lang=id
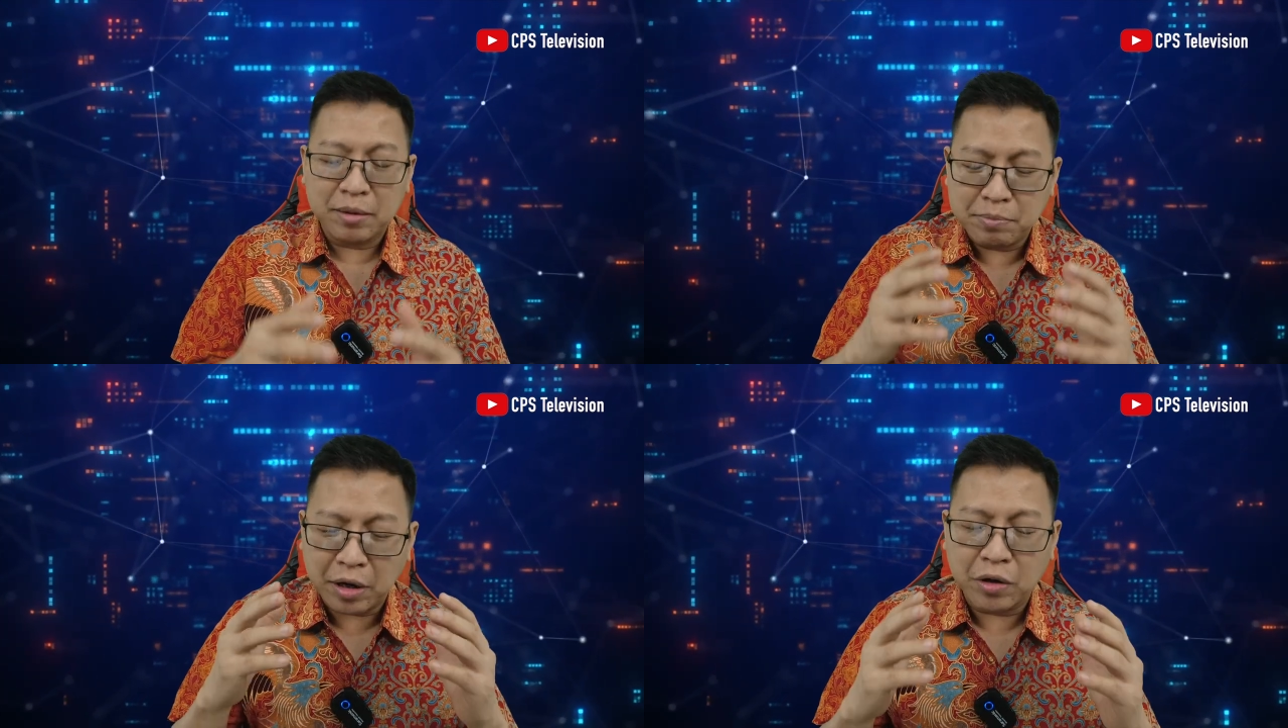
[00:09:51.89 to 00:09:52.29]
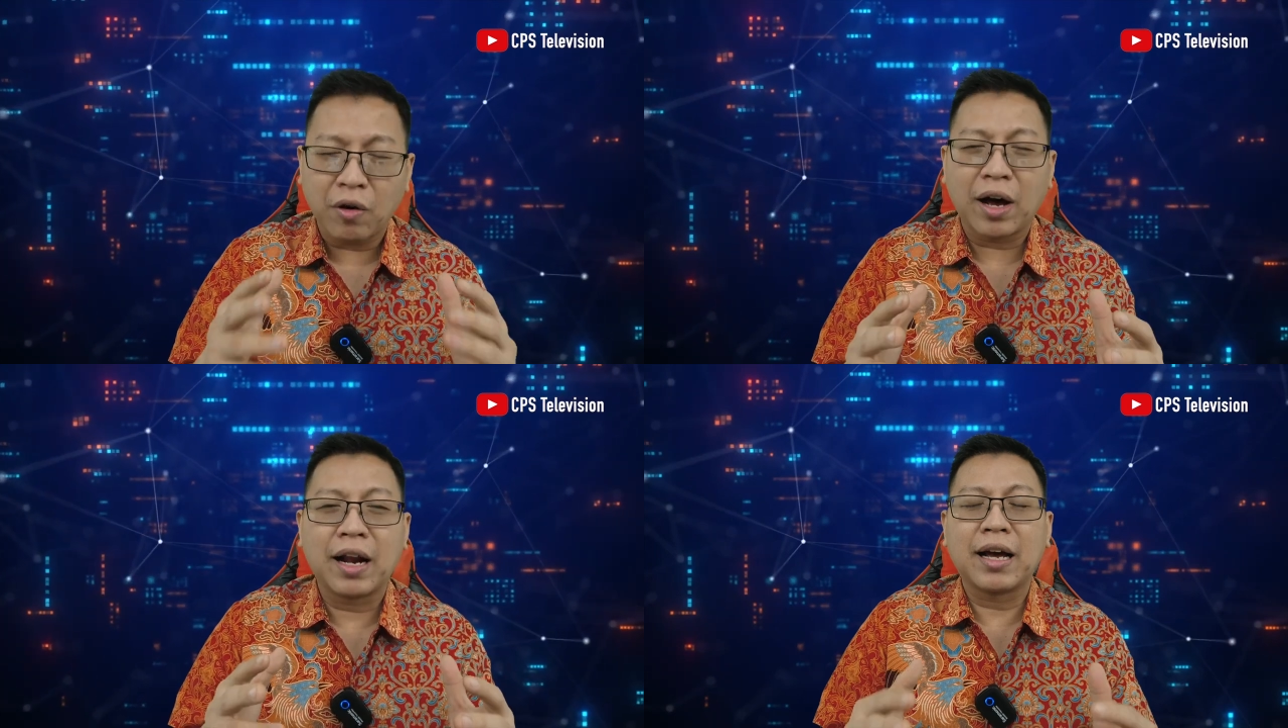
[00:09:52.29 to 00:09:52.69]

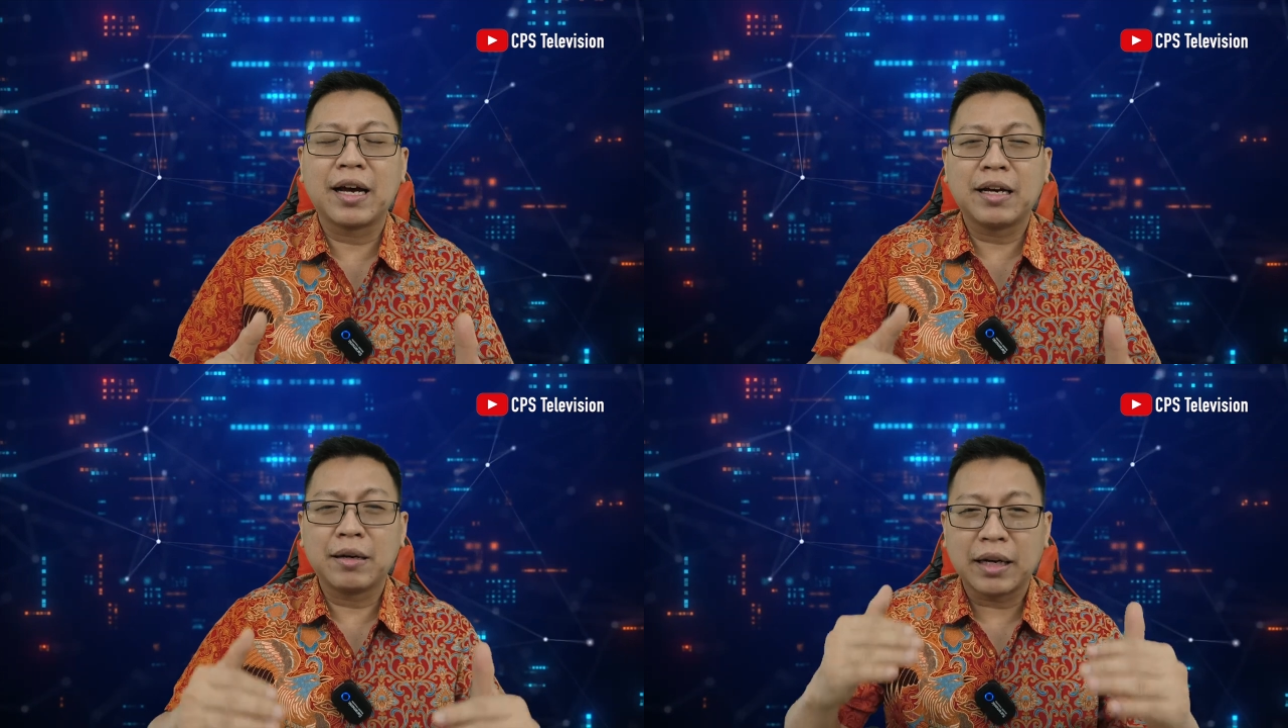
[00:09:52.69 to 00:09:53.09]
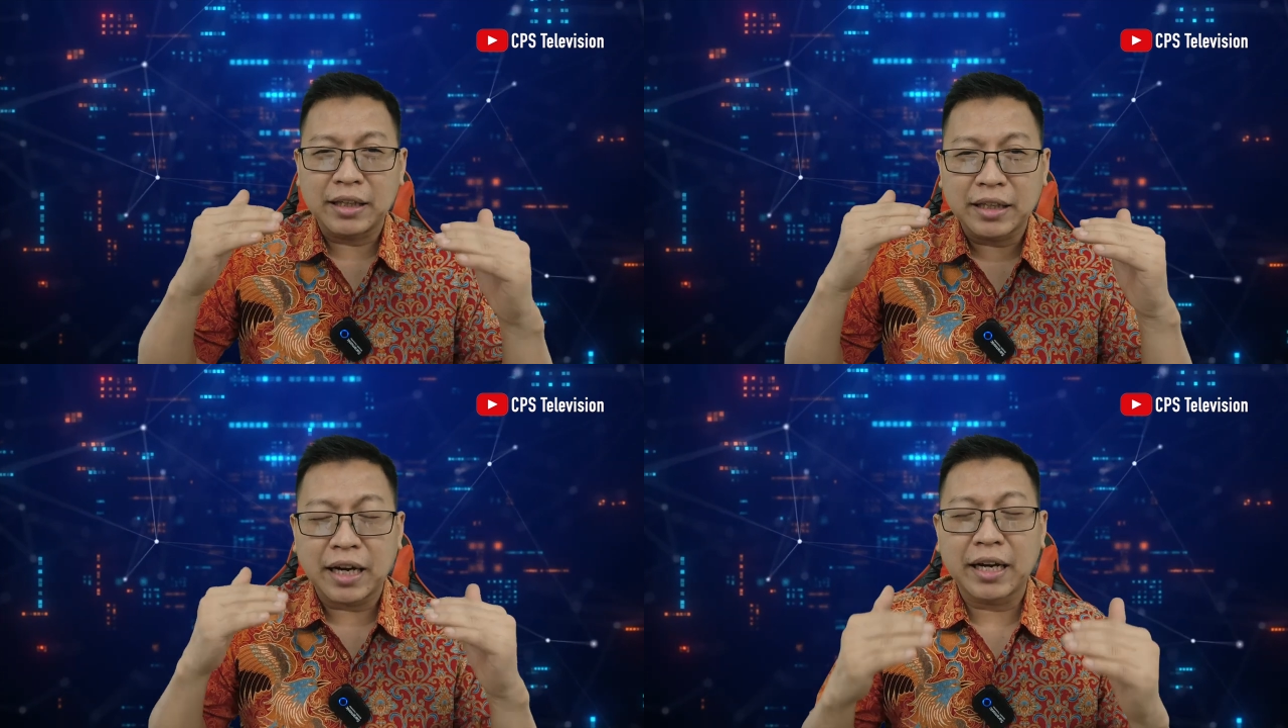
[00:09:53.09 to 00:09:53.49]
berdoalah
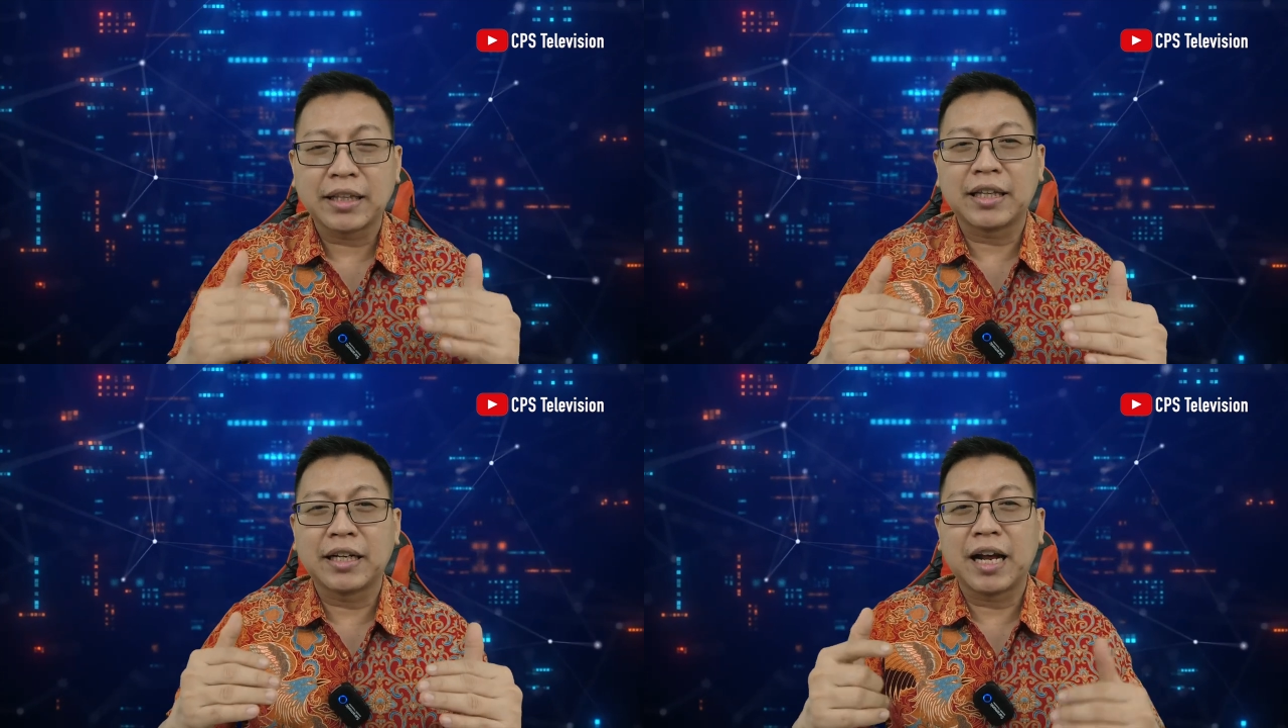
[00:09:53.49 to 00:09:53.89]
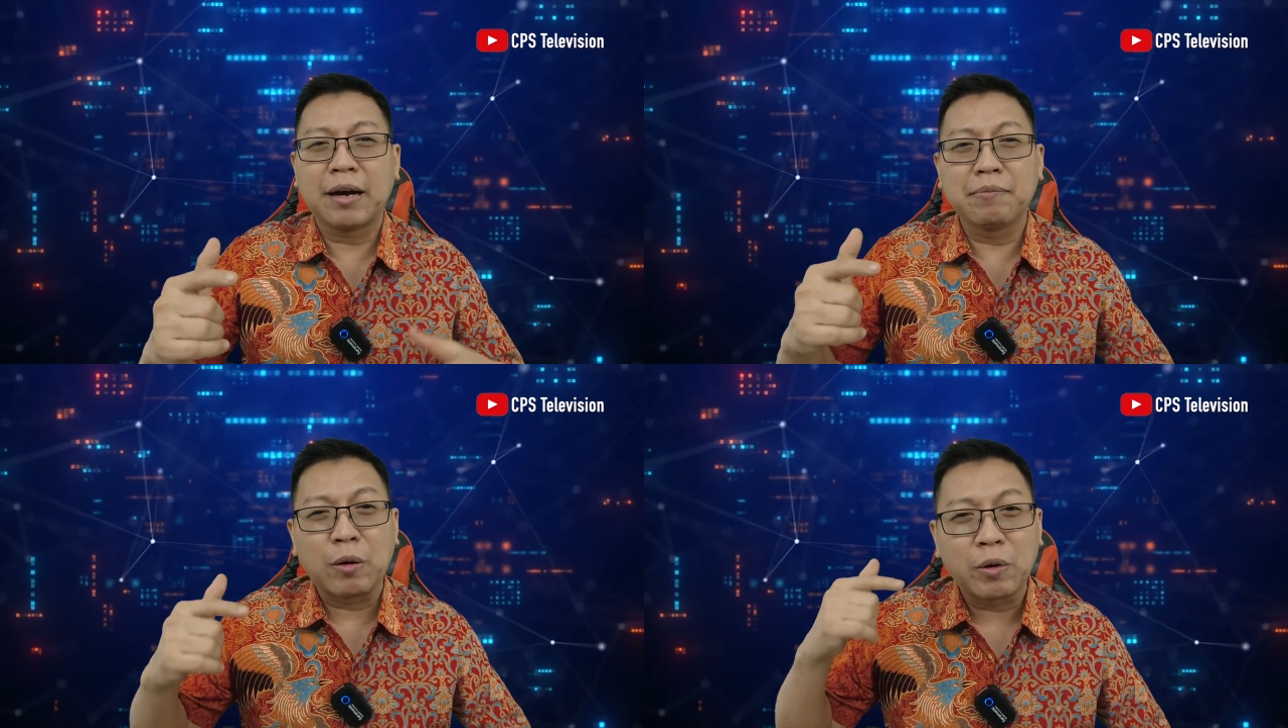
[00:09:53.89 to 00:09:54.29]
ketika kita
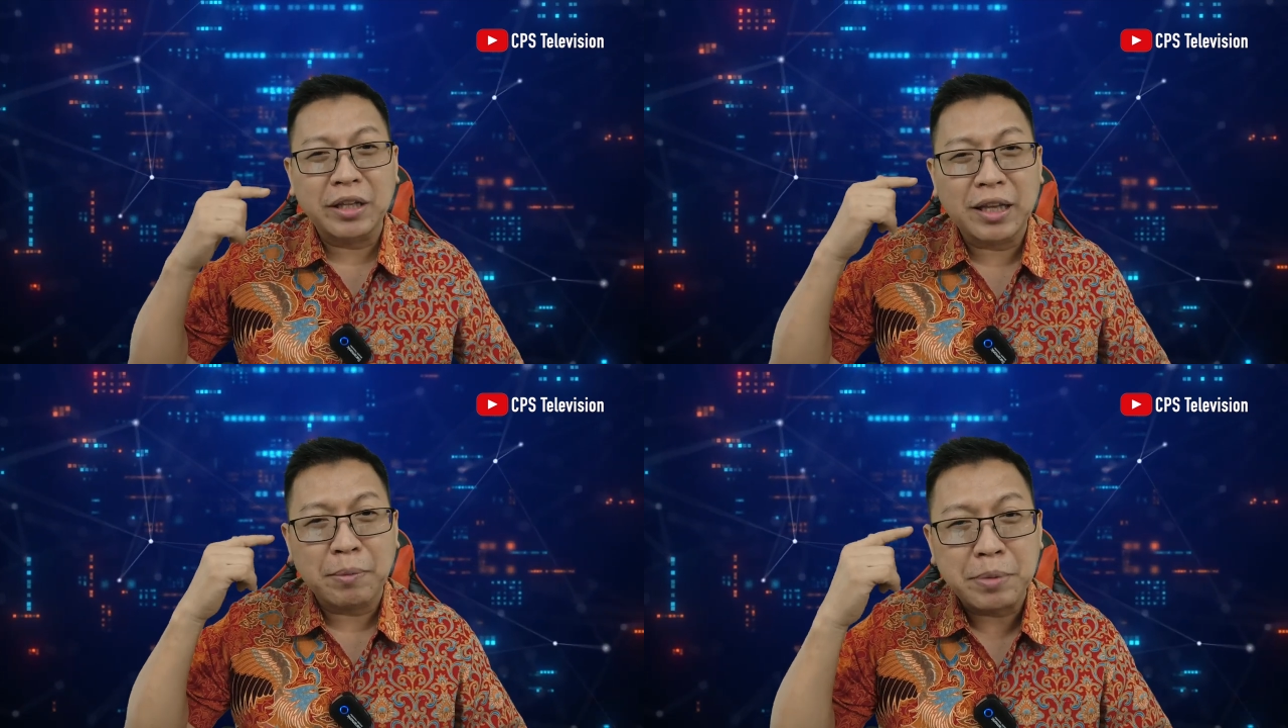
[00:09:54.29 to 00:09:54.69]
tenang baru kita